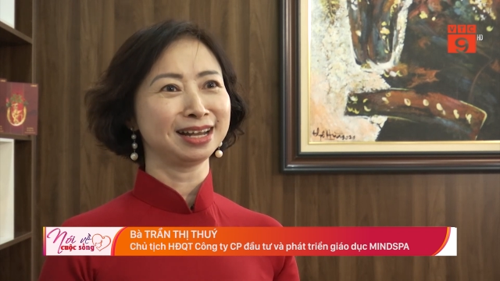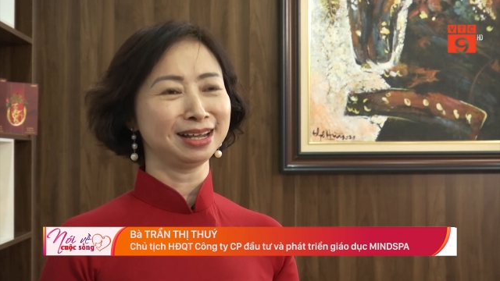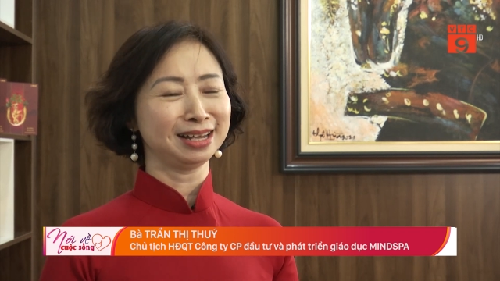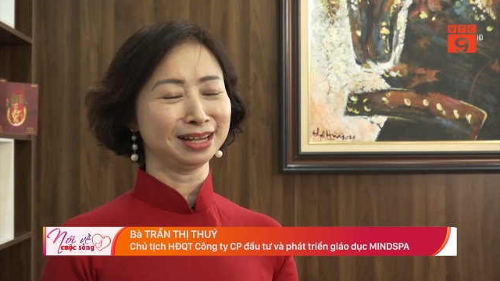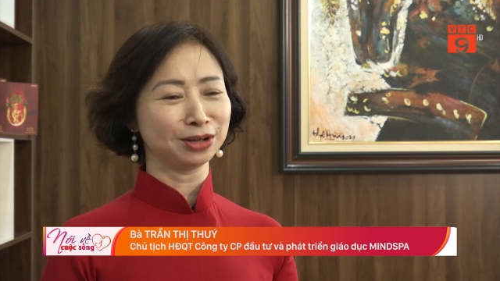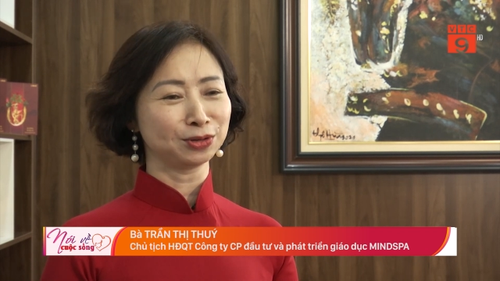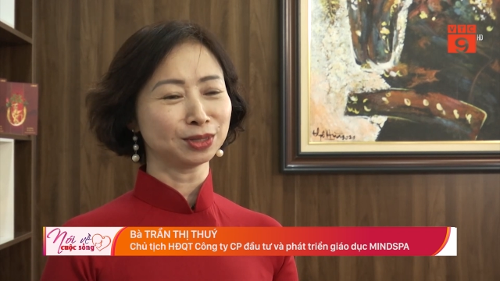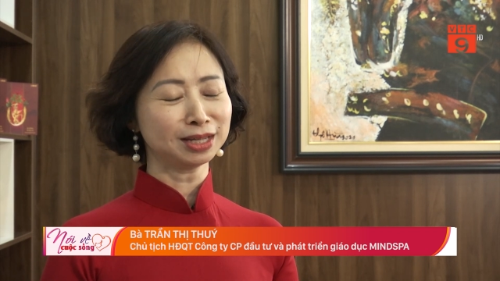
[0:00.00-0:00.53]
để
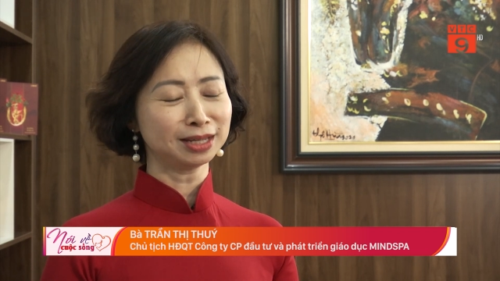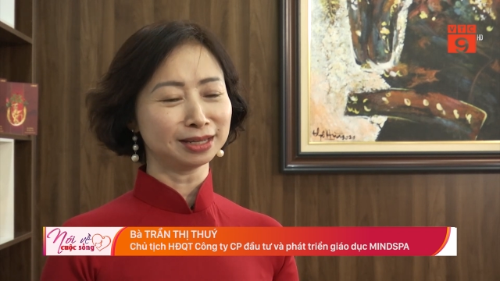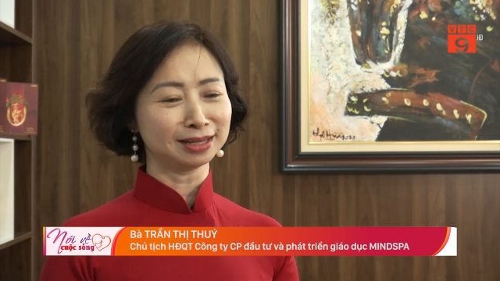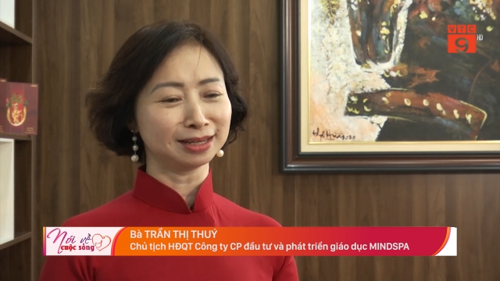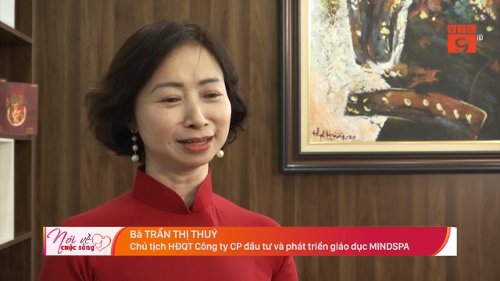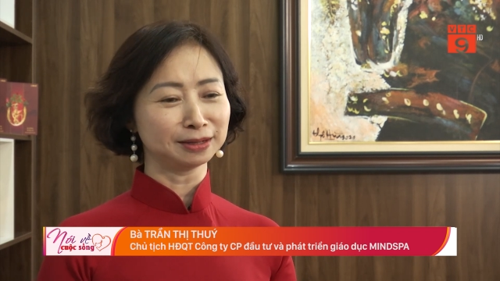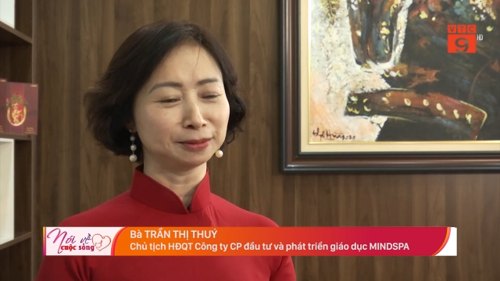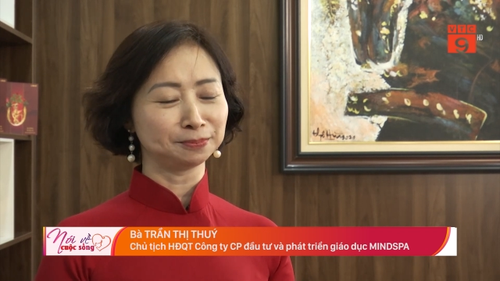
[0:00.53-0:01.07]
có thể
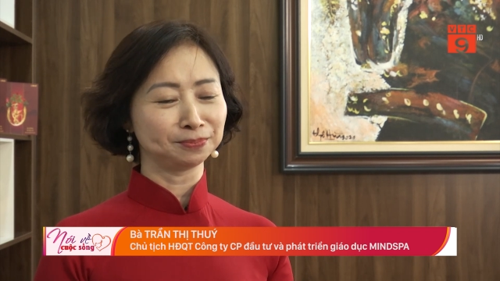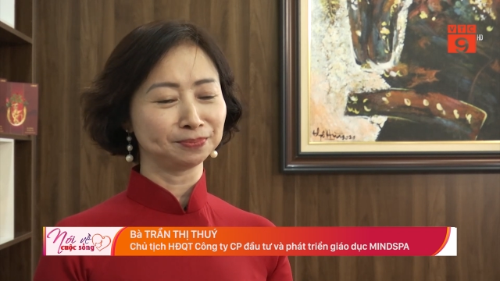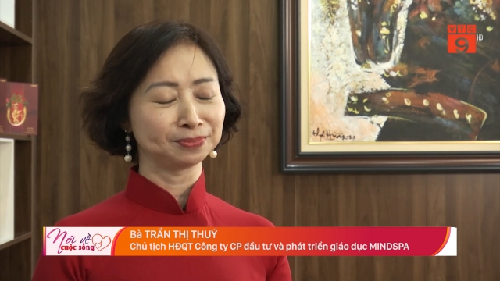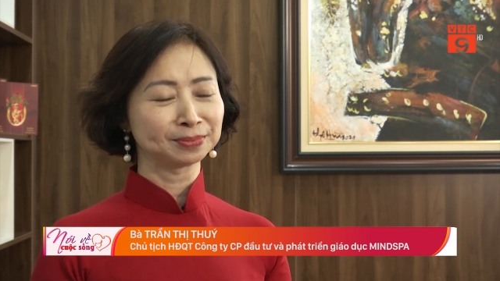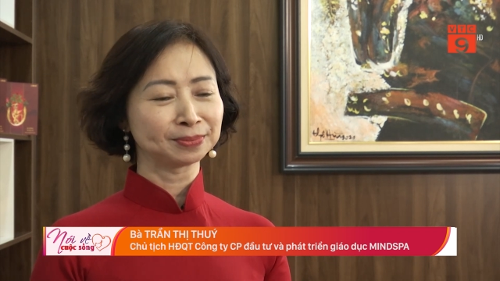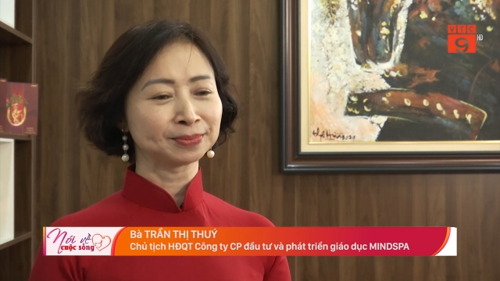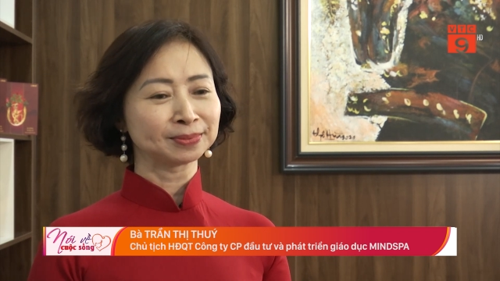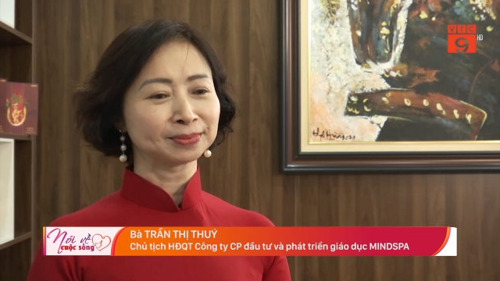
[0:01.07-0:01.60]

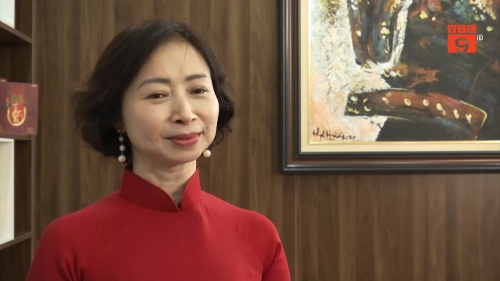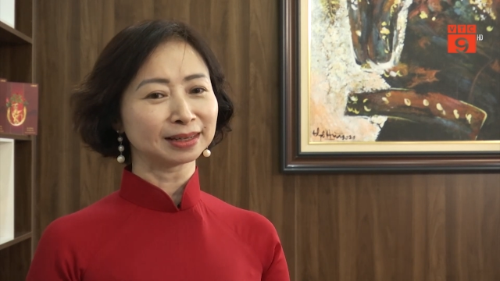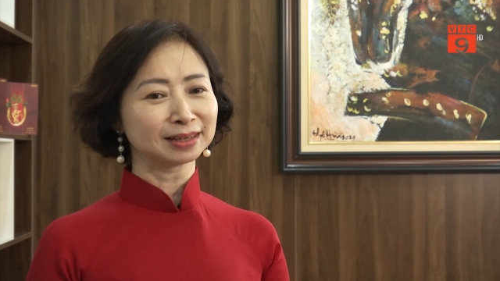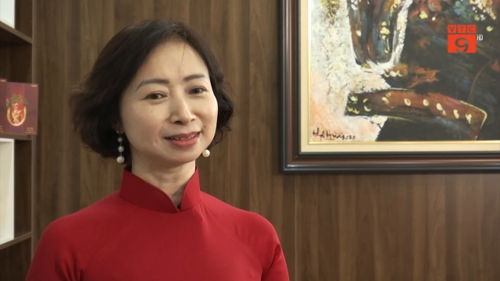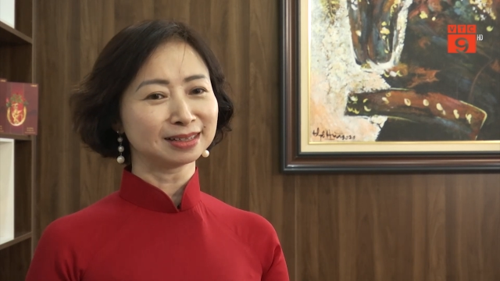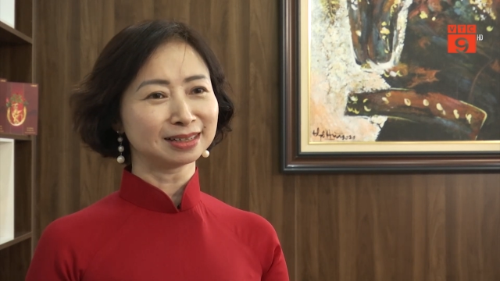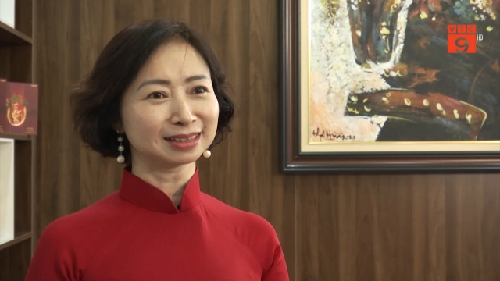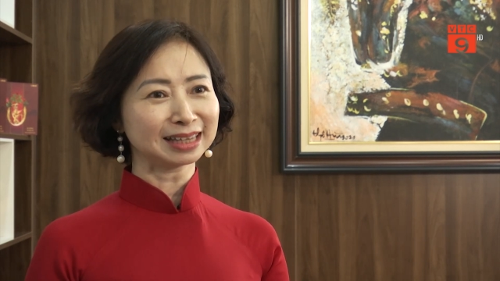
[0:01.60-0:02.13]
ờ,
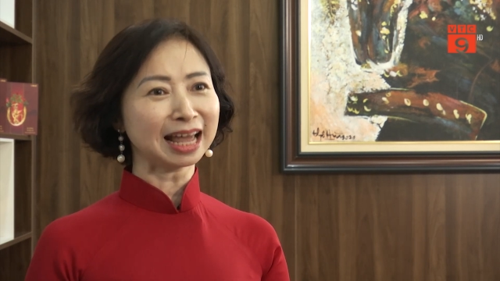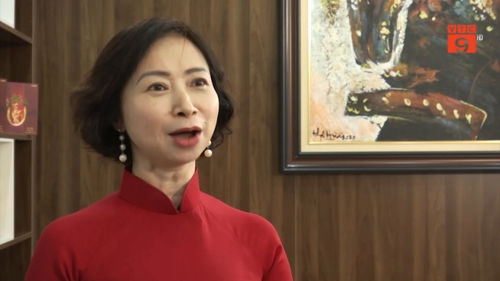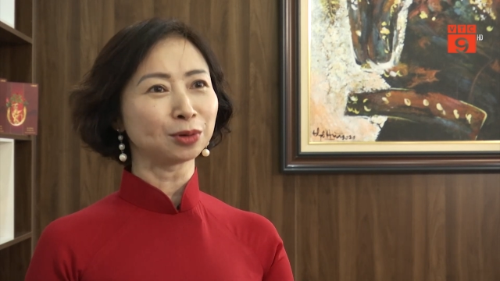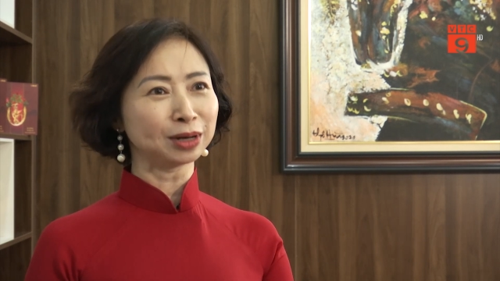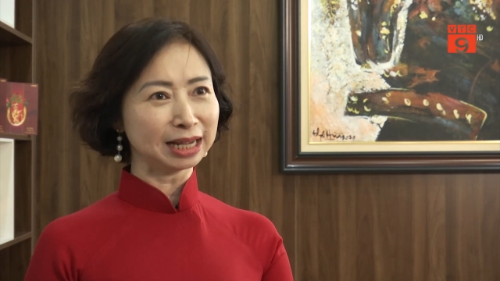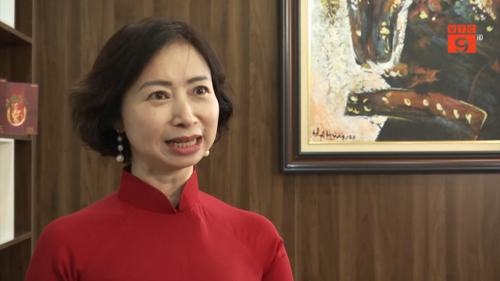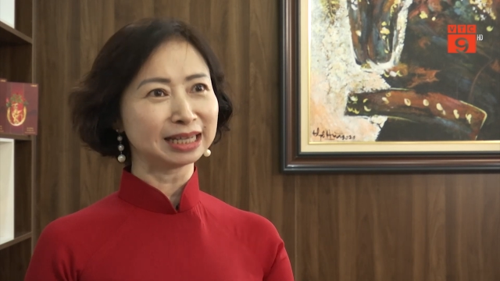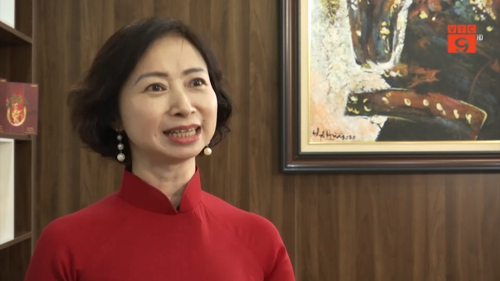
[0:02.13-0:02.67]
tạo
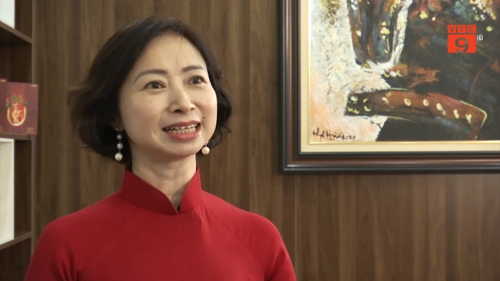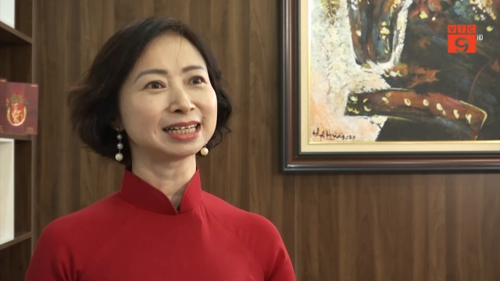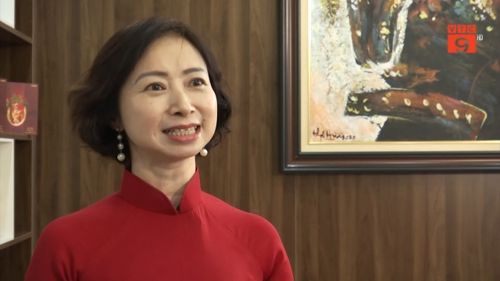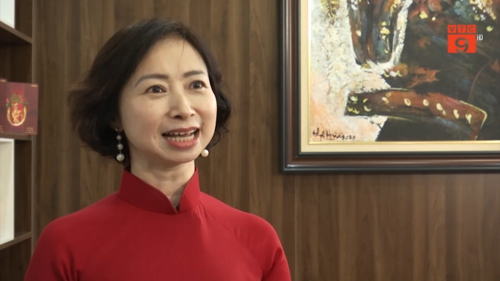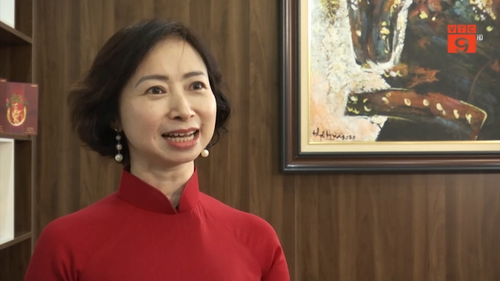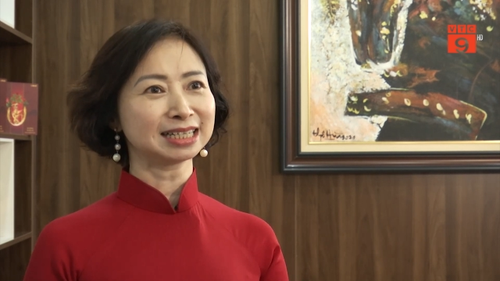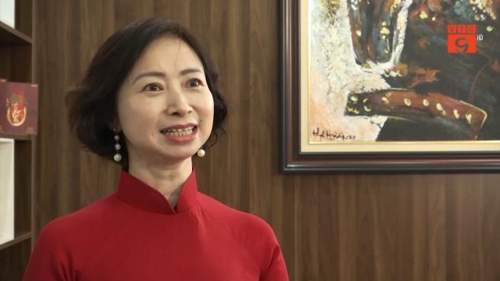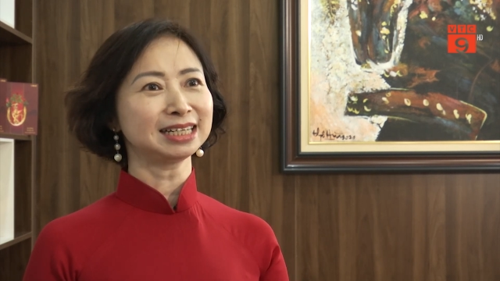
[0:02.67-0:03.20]
nên những cái
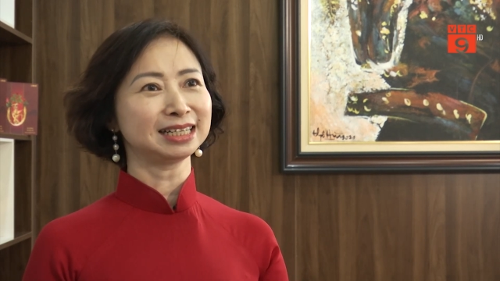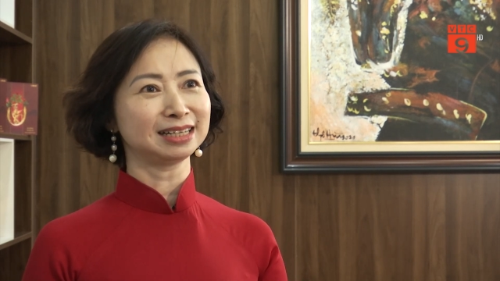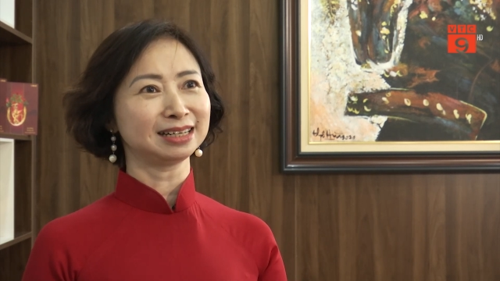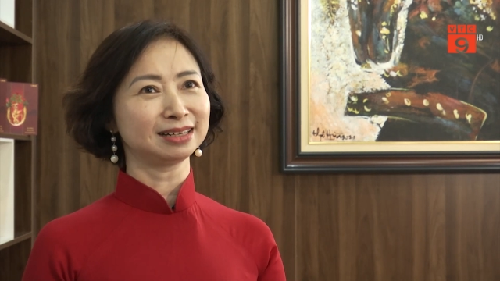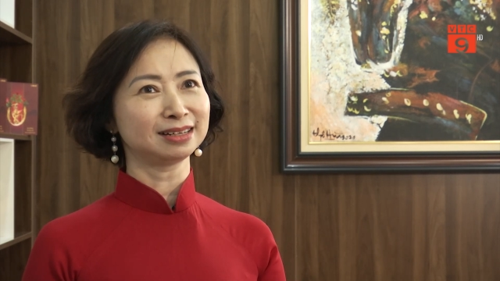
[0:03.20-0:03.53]
giá trị